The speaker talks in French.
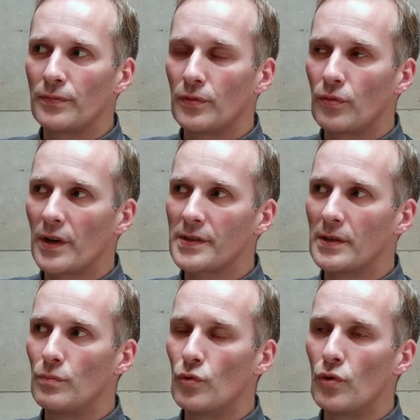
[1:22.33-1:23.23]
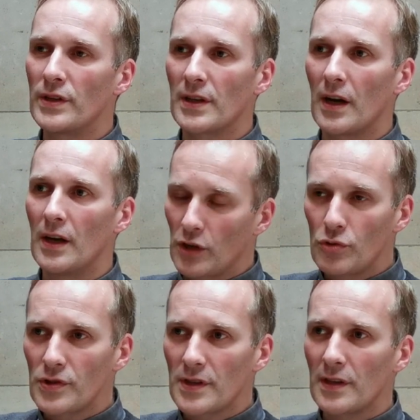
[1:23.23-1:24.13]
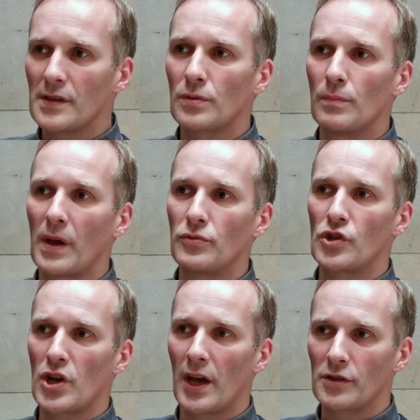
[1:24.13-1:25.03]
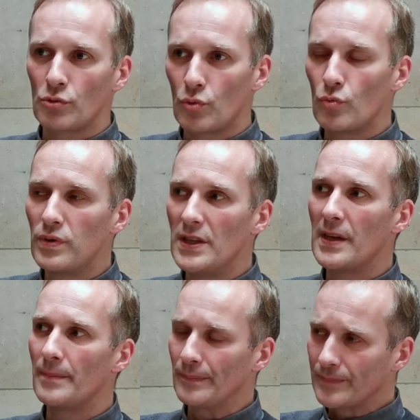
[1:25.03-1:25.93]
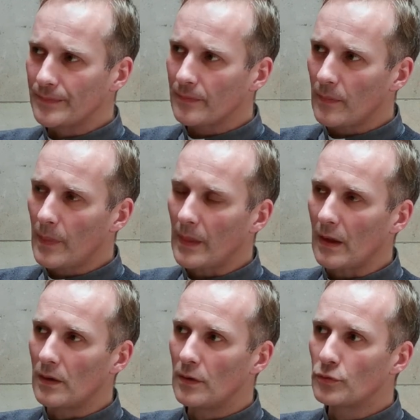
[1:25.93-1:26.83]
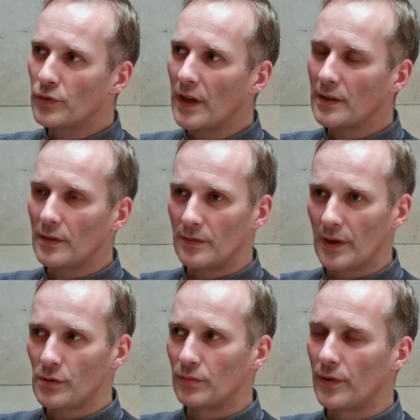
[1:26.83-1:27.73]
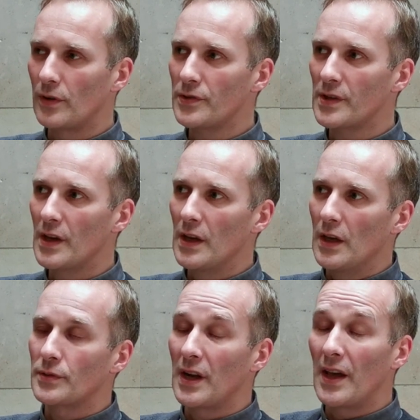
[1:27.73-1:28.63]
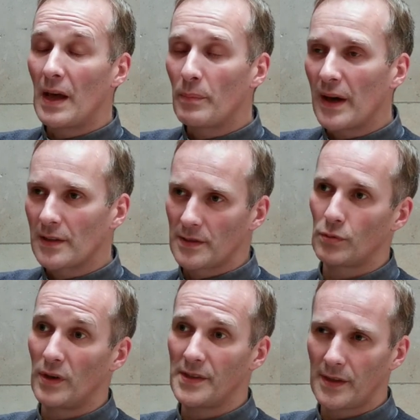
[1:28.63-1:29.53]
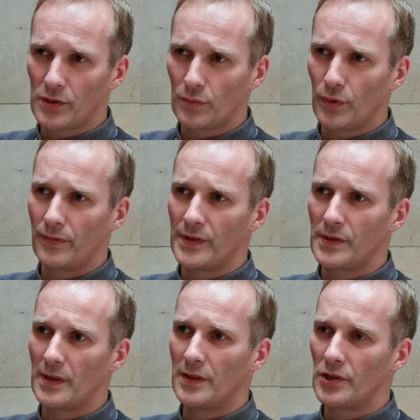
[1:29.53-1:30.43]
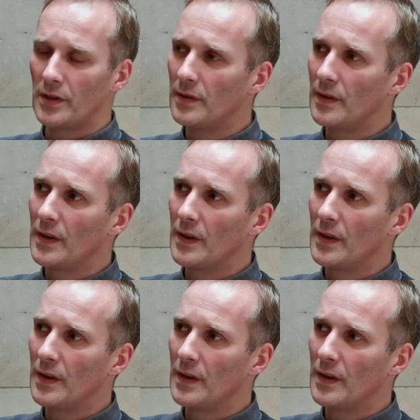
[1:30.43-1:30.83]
Il faut voir si le mot est à ajuster. Est-ce qu'on parle d'une génération oubliée En tout cas, il y a une vraie souffrance. Cela a un impact sur l'insertion professionnelle des jeunes.